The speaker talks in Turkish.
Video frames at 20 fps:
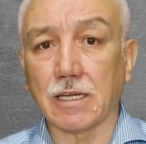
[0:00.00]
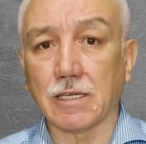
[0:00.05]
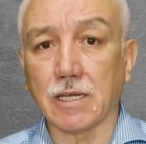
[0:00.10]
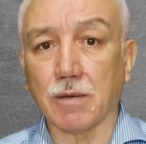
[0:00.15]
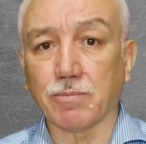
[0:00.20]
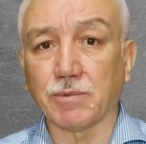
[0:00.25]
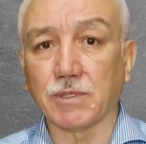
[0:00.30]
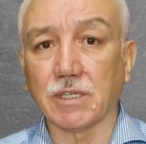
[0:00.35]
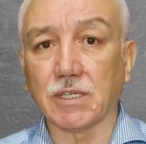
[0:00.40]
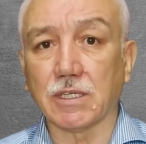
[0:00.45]

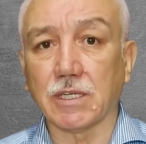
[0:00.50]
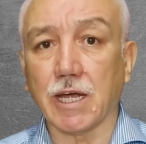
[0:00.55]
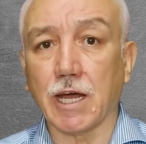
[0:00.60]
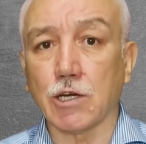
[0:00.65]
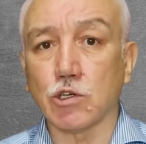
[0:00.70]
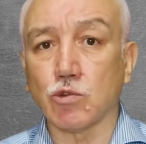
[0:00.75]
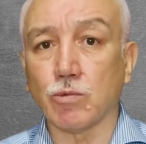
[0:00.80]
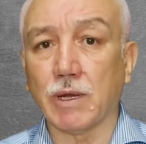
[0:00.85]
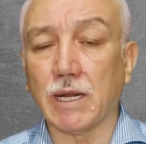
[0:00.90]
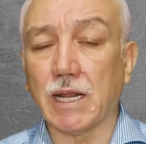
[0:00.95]
yaptığı
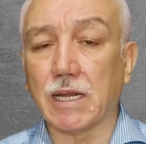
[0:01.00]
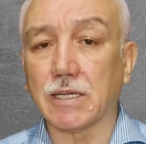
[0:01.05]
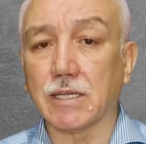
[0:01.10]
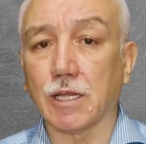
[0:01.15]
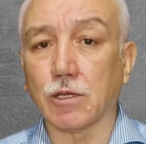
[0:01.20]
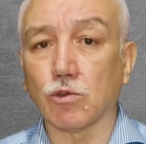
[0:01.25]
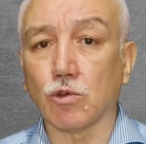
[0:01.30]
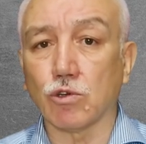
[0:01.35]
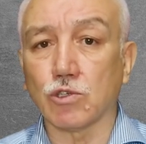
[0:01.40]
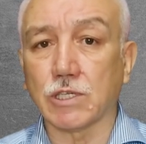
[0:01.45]
tercümeleri
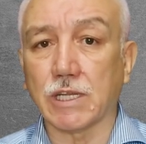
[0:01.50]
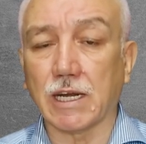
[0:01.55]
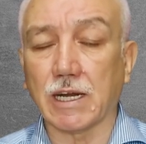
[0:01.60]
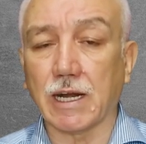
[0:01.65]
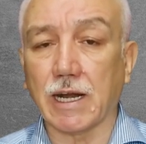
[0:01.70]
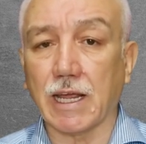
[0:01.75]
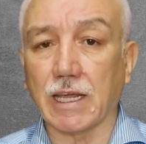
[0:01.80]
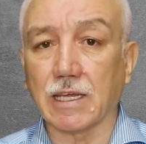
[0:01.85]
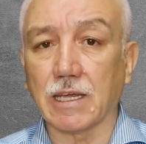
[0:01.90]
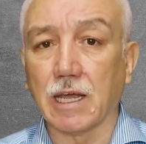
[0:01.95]
de
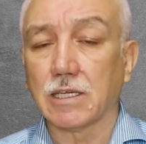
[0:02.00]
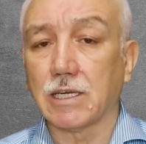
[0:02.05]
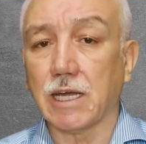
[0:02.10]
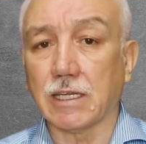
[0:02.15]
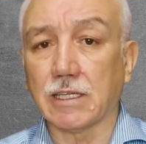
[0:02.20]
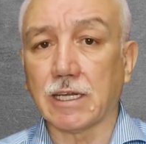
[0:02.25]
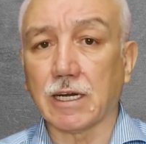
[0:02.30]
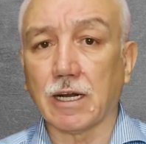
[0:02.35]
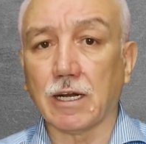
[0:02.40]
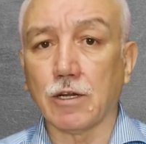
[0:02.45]
göstererek
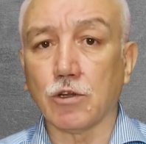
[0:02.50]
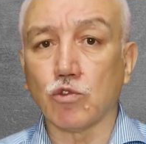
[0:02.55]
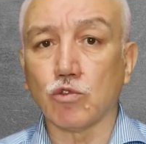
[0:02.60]
generali